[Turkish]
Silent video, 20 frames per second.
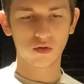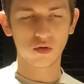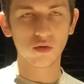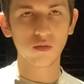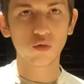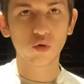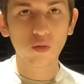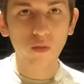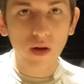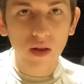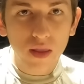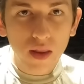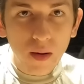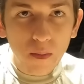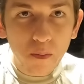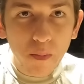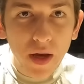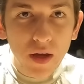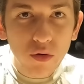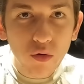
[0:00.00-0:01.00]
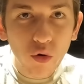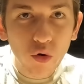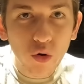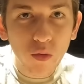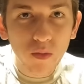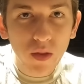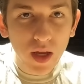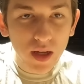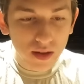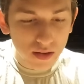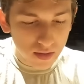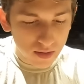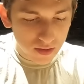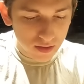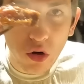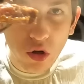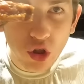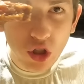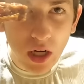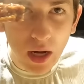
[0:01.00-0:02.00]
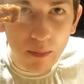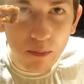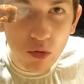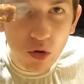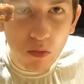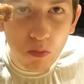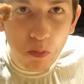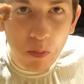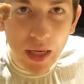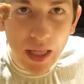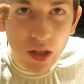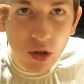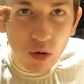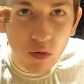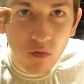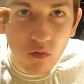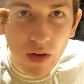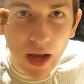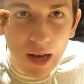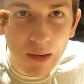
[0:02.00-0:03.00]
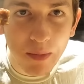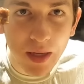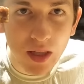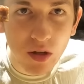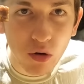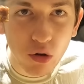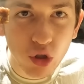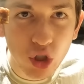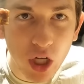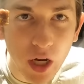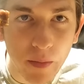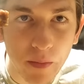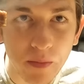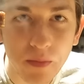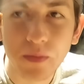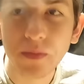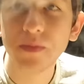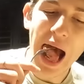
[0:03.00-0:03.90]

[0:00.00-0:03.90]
Oğlum dumandan ben yokum lan. Hocam bu medium well midir hocam?